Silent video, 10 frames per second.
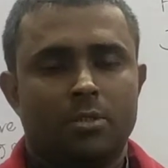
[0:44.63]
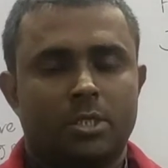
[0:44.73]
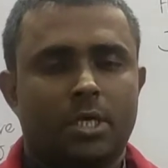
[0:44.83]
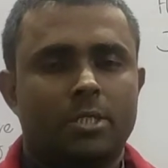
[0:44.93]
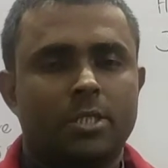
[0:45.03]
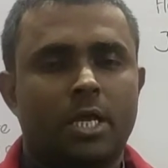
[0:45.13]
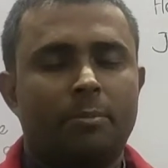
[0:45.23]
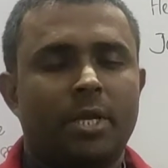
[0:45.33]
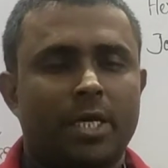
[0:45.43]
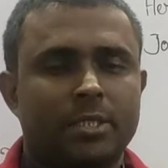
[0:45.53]
শিক্ষার্থীরা
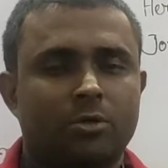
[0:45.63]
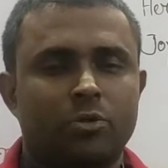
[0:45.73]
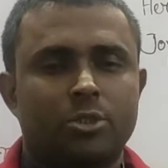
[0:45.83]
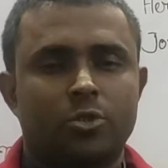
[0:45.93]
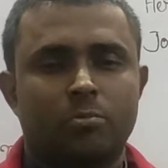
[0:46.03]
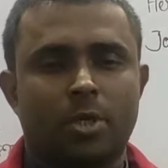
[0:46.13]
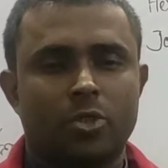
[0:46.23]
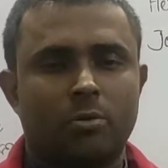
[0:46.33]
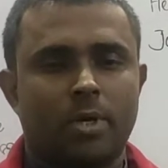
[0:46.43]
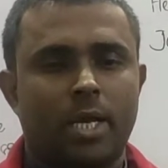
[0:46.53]
আমি আশা করছি তোমরা
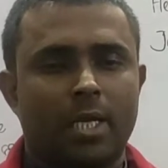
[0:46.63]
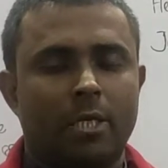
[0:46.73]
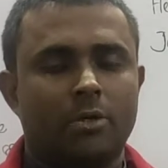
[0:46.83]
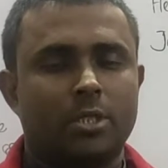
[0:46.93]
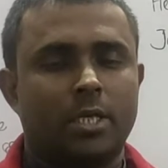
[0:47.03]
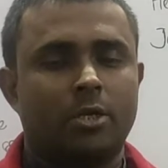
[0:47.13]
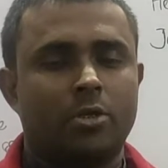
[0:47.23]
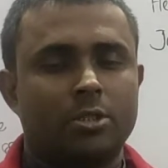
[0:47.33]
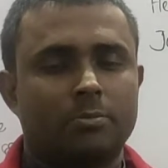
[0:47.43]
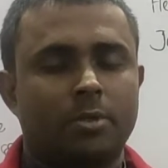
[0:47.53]
সবাই আল্লাহ তালার
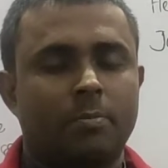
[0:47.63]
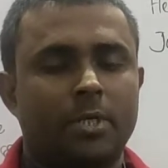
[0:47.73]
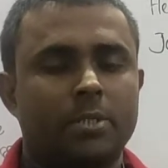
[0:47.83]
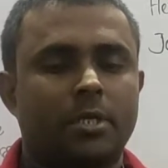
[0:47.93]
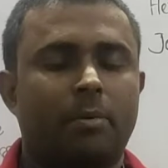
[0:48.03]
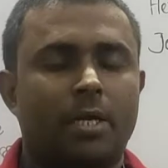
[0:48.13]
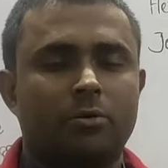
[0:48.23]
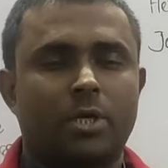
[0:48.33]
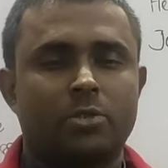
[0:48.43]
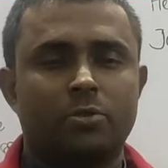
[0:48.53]
অশেষ মেহবানিতে
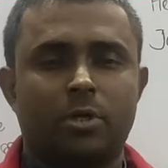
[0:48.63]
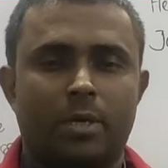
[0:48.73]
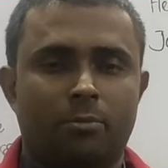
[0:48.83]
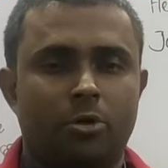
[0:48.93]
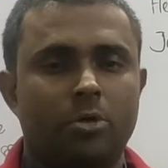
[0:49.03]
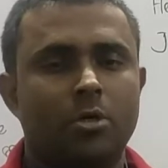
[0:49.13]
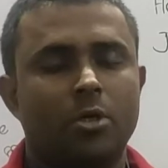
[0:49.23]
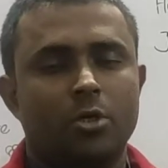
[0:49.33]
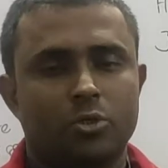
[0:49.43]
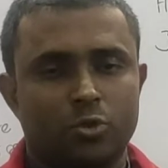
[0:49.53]
ভালো আছো এবং
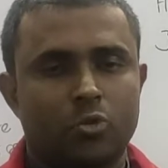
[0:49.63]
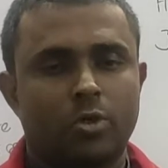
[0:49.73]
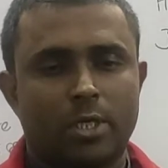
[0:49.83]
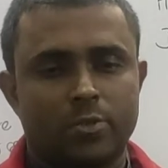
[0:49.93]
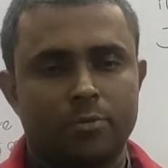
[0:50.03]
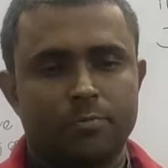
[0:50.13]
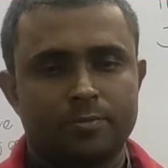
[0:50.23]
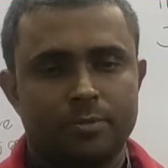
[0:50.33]
সুস্থ আছো